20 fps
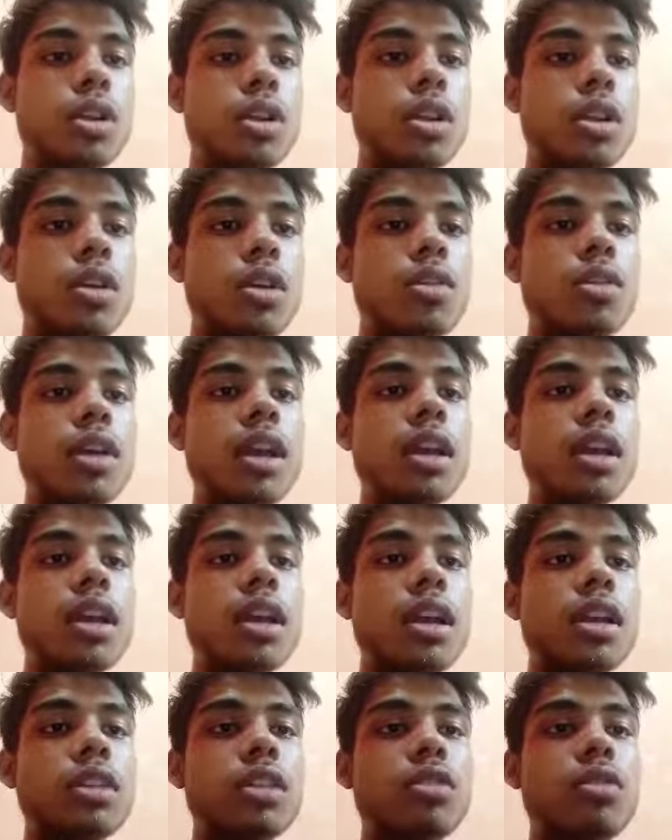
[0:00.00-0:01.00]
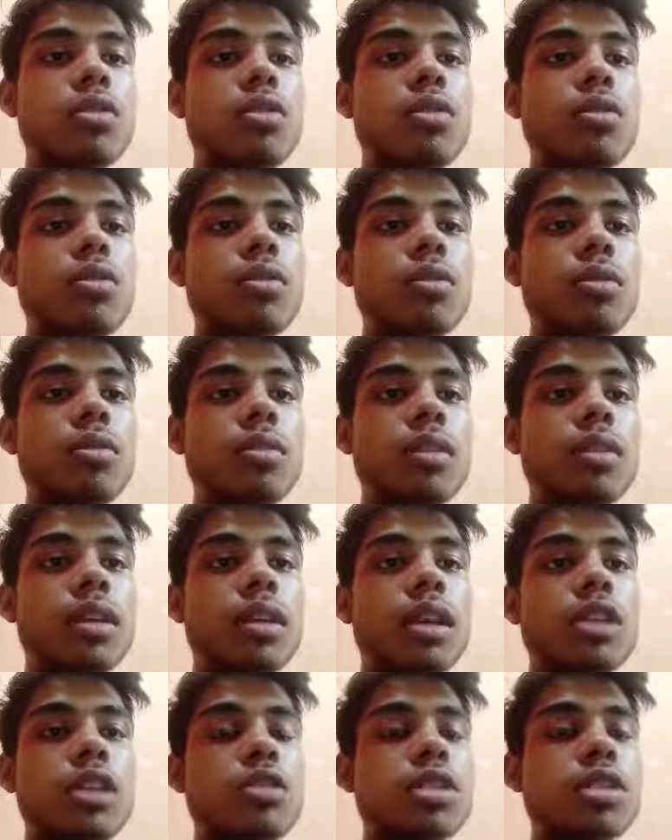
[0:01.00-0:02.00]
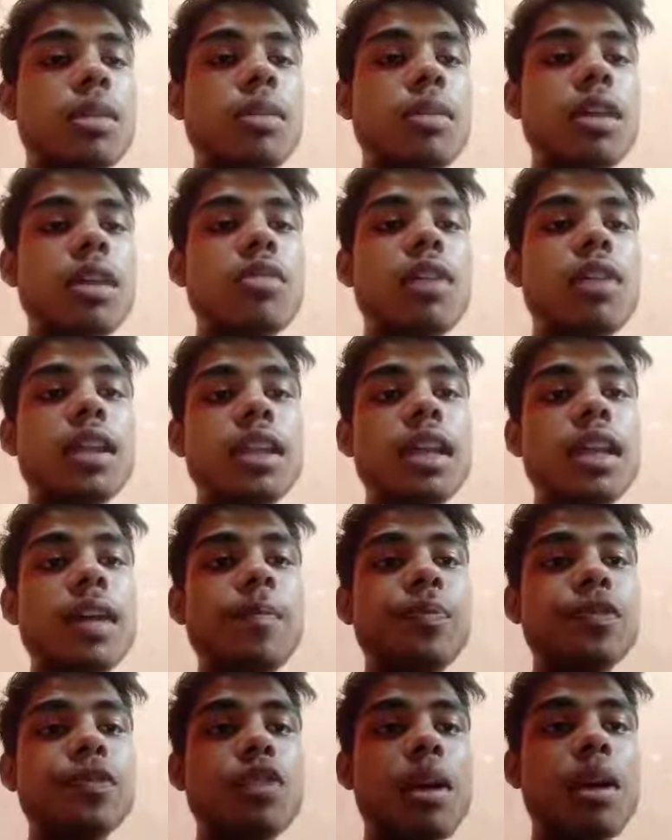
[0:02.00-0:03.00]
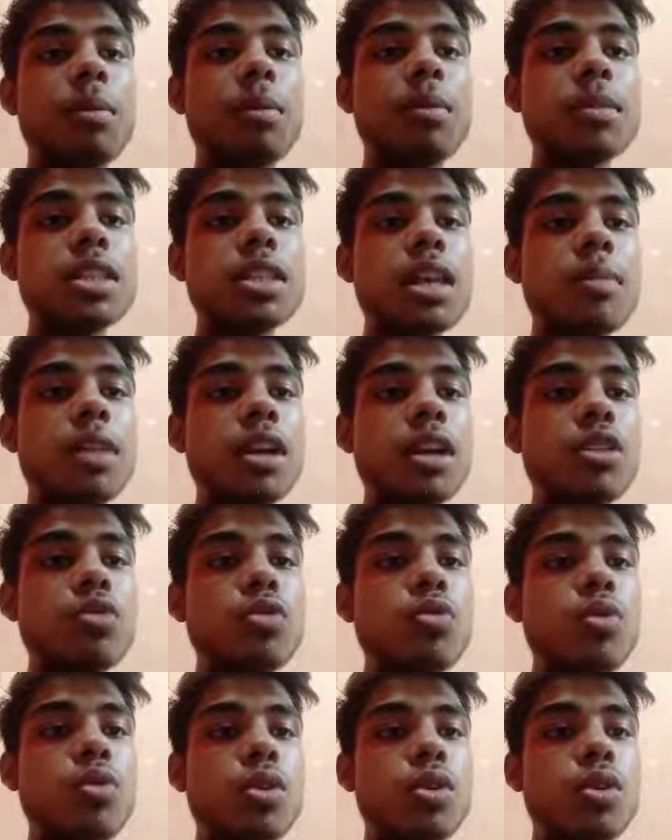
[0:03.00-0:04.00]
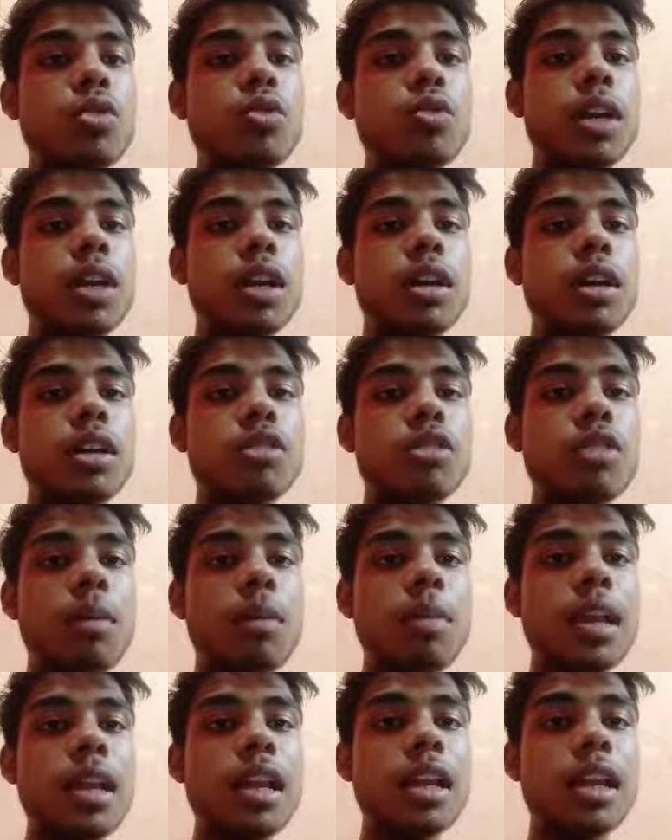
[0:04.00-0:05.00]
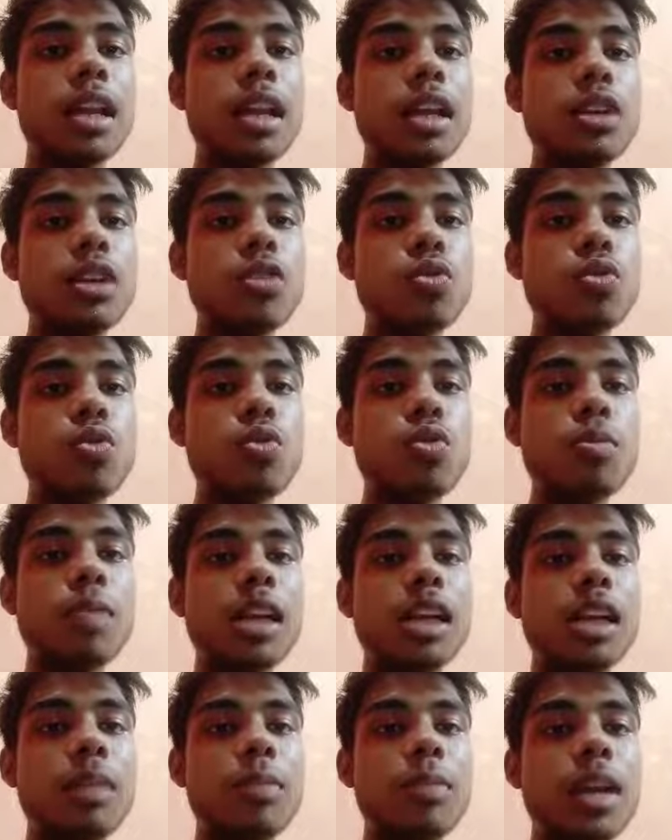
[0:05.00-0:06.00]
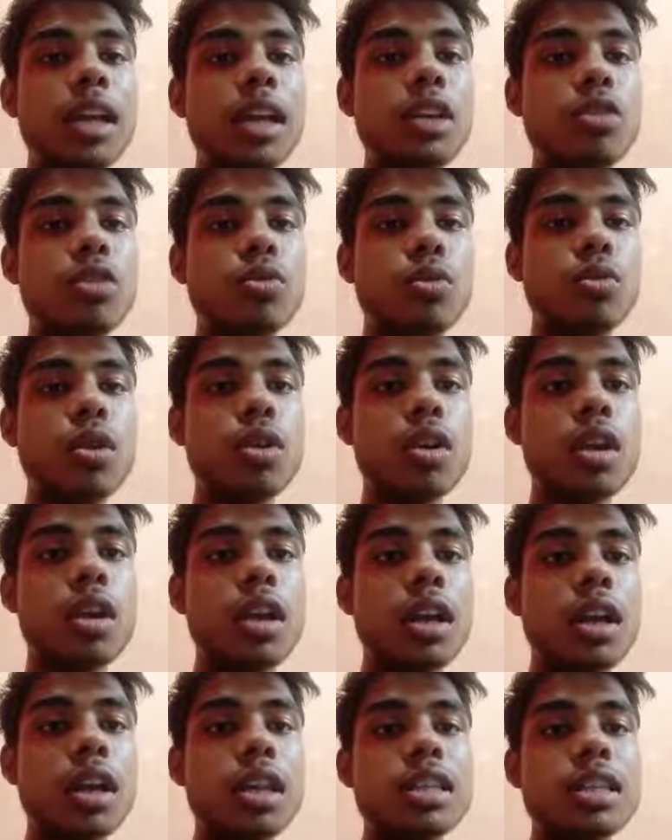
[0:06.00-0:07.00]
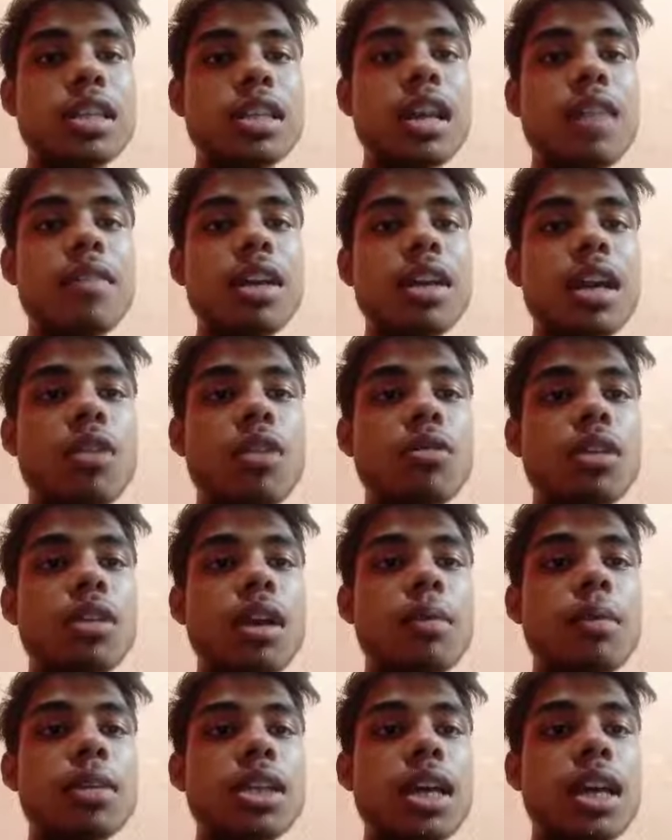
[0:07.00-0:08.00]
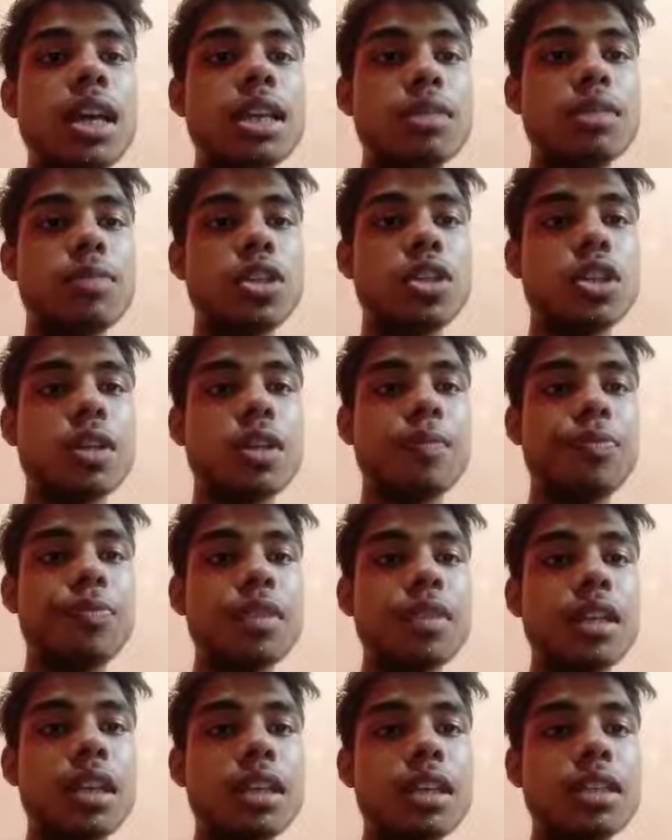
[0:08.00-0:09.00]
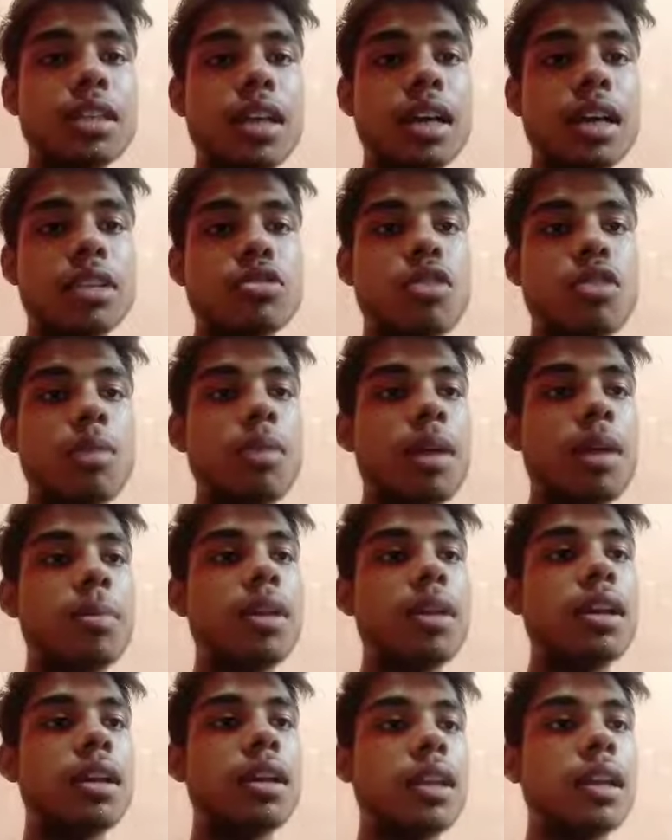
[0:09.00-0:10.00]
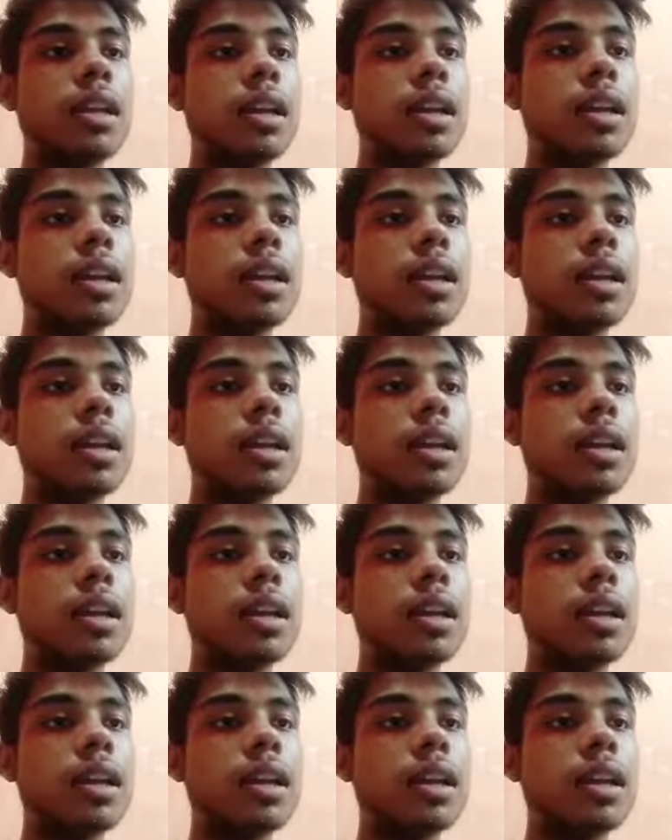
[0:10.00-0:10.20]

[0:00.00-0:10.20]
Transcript: ओके तो ये तो सभी को आती है तो आपके पास क्या बना टू और टू बना तो आप यहाँ लिखेंगे टू मल्टीप्लाई टू इसके अलावा यहाँ और क्या बचा एक्स बचा इस एक्स को आप यहाँ पे लिख लेंगे